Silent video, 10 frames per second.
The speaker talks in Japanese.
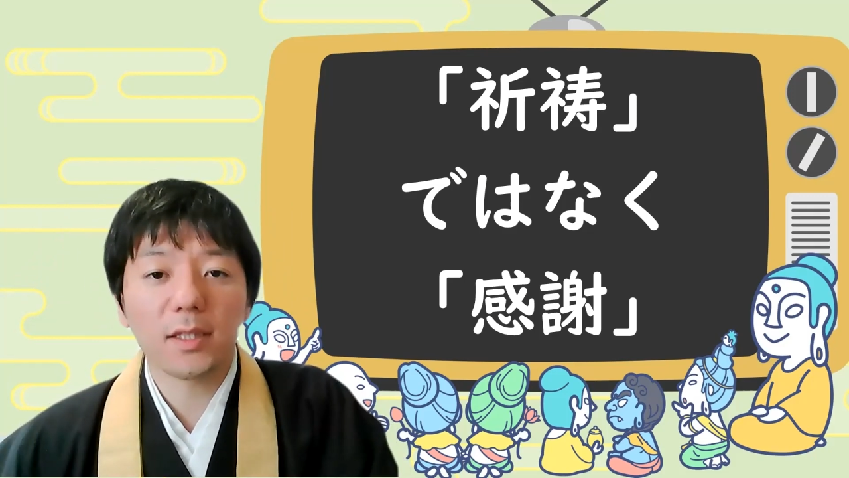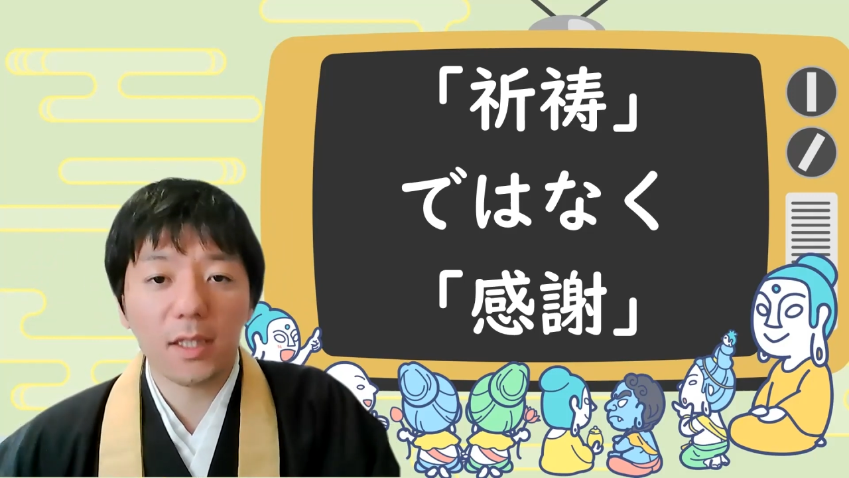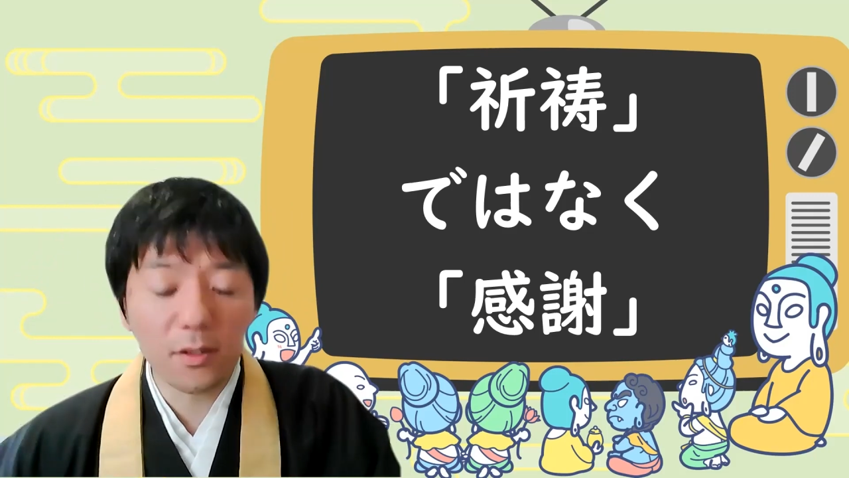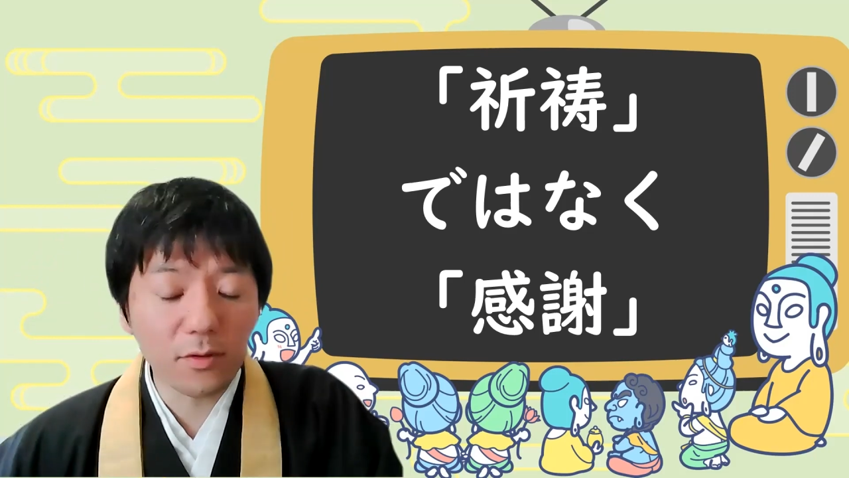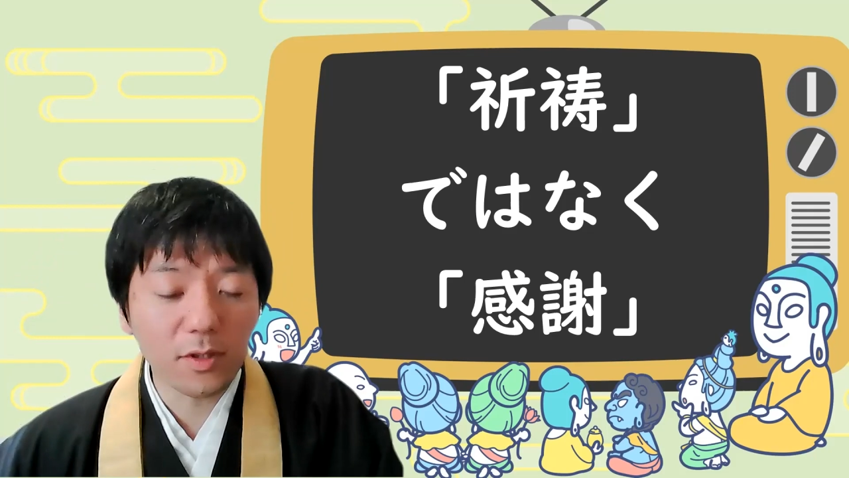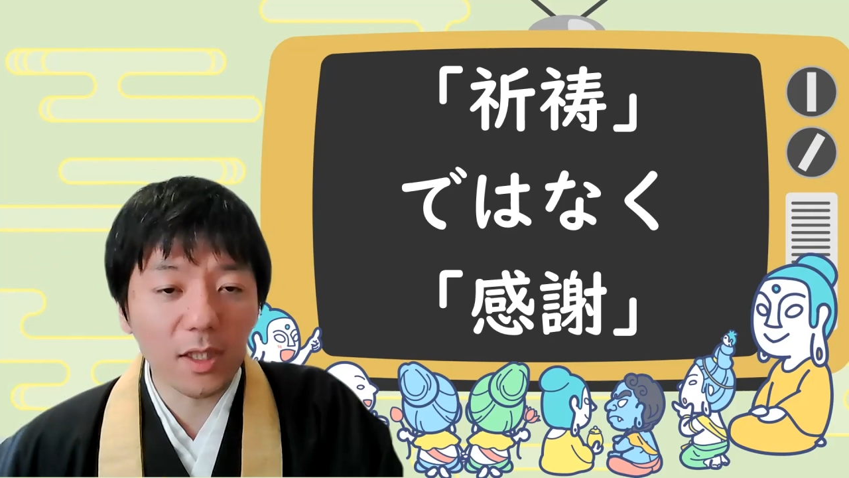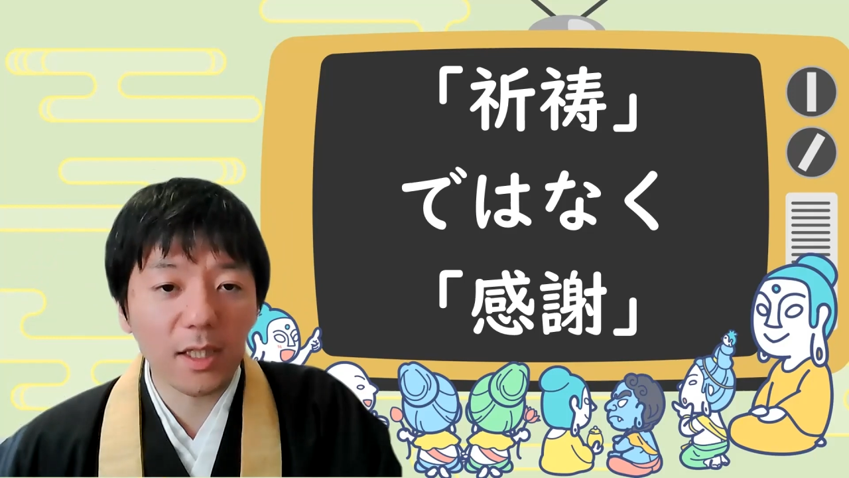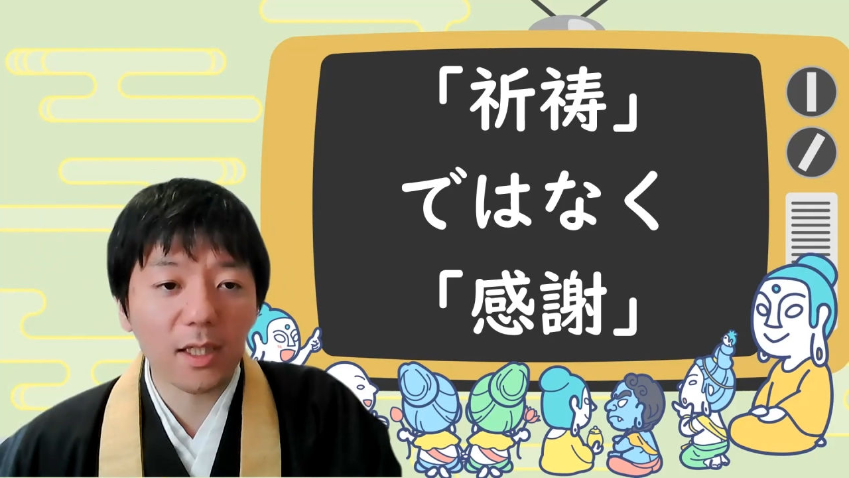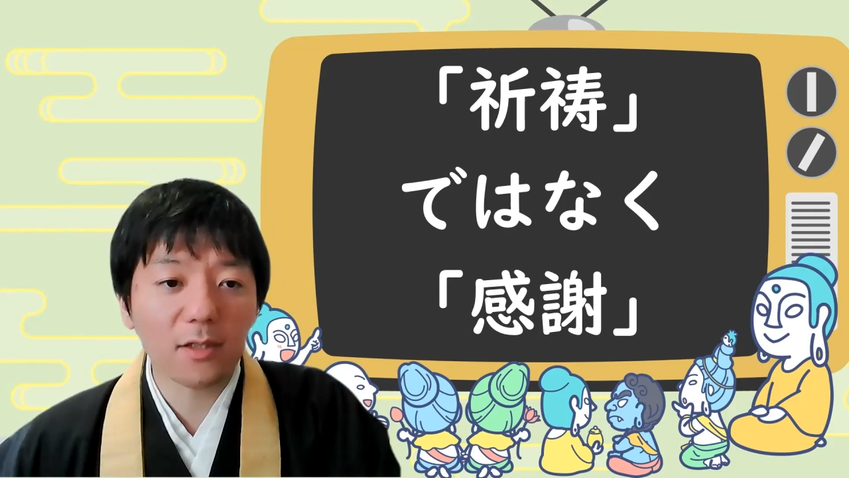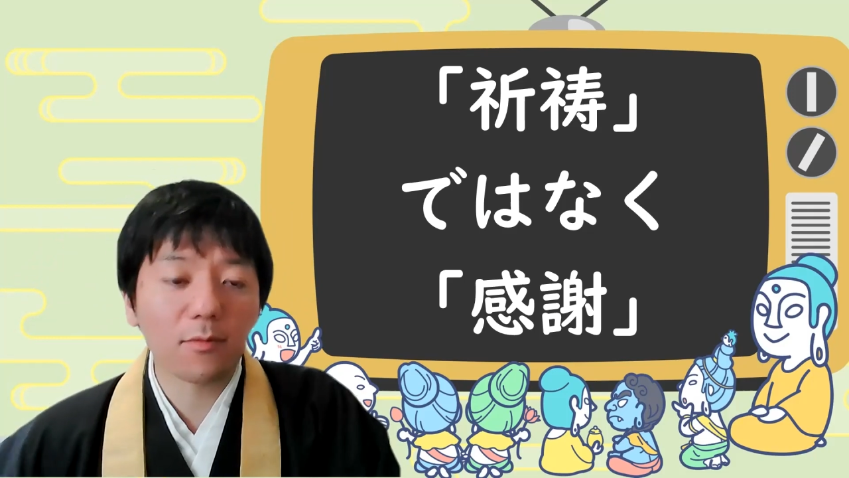できるんじゃ
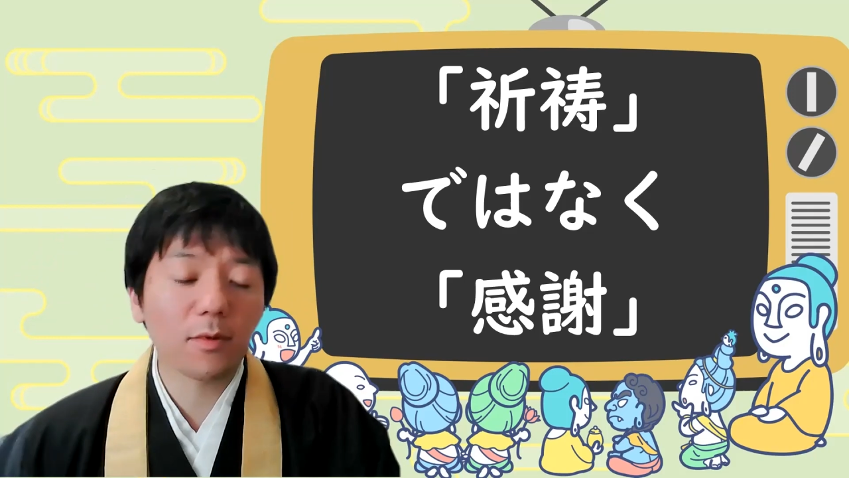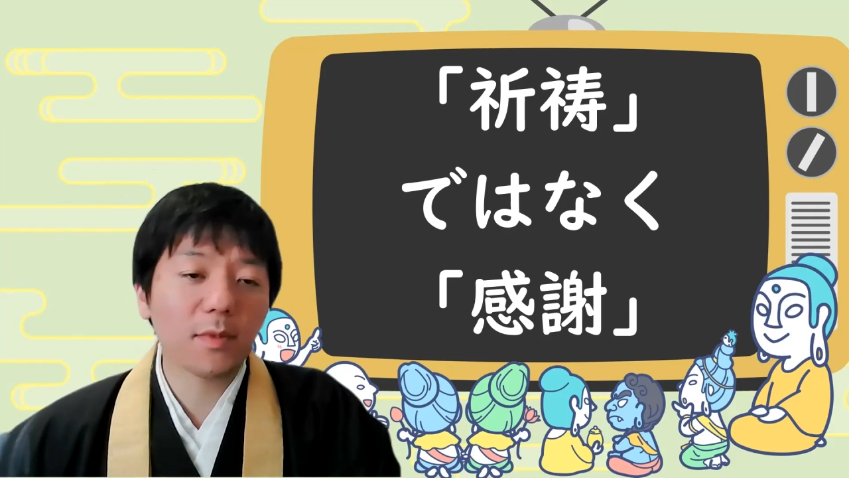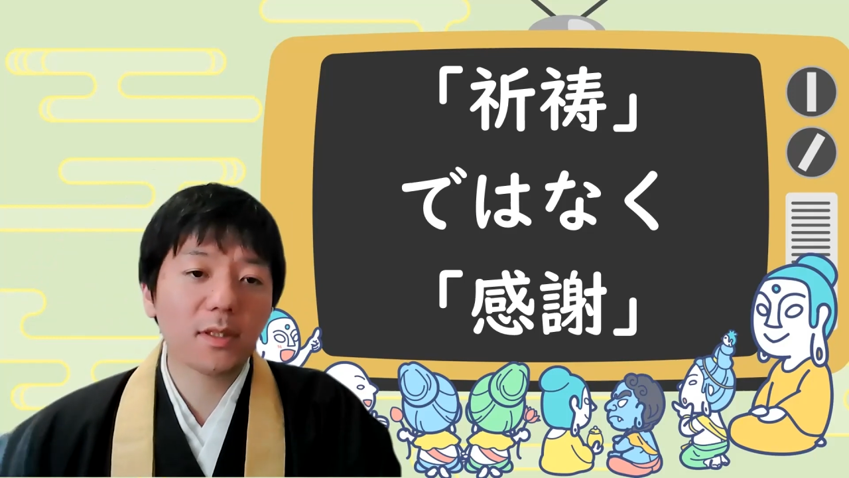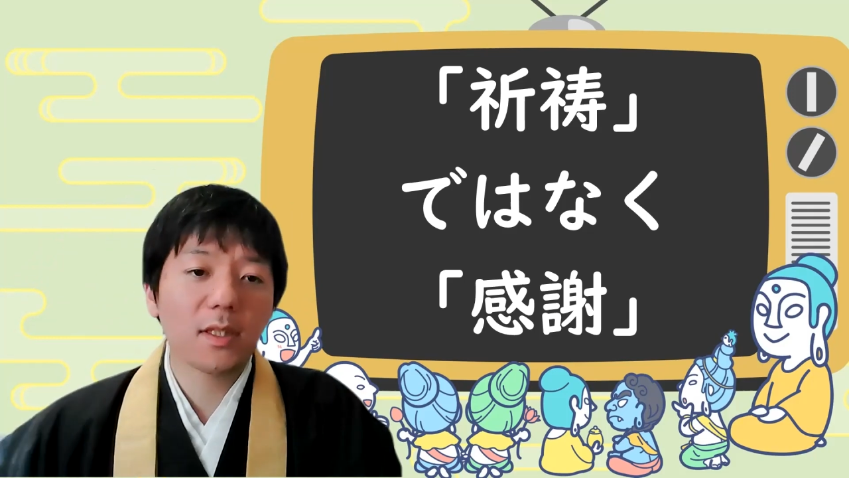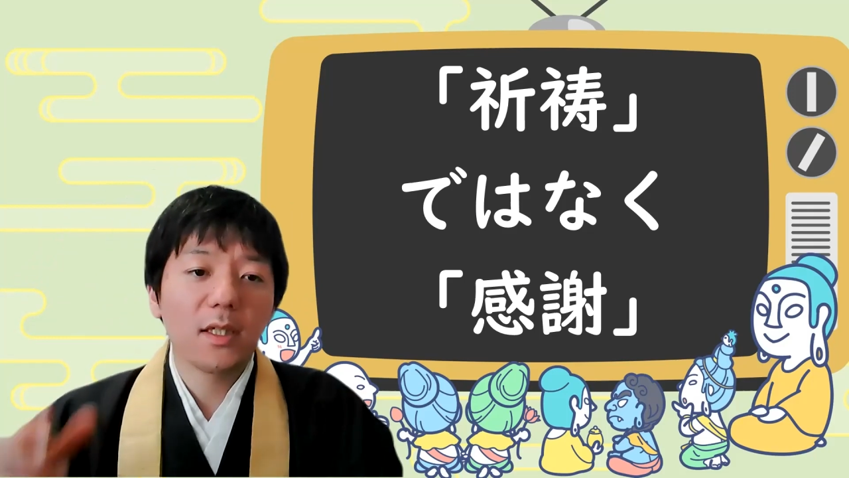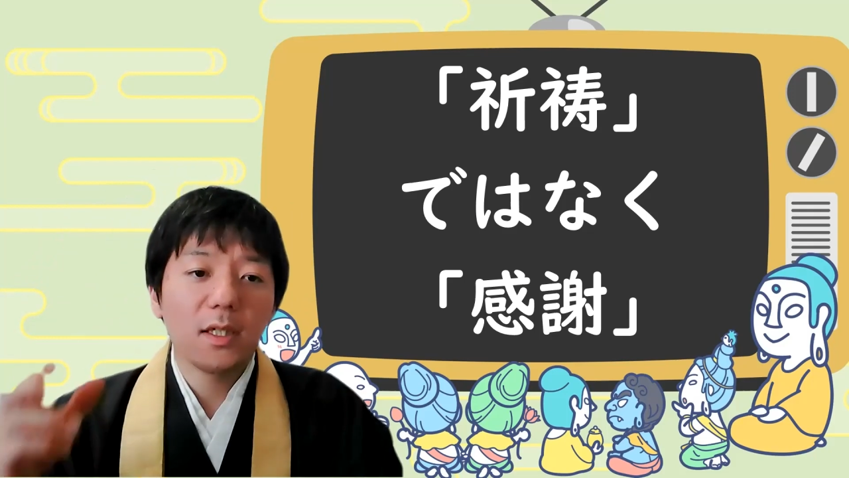ないかと思います。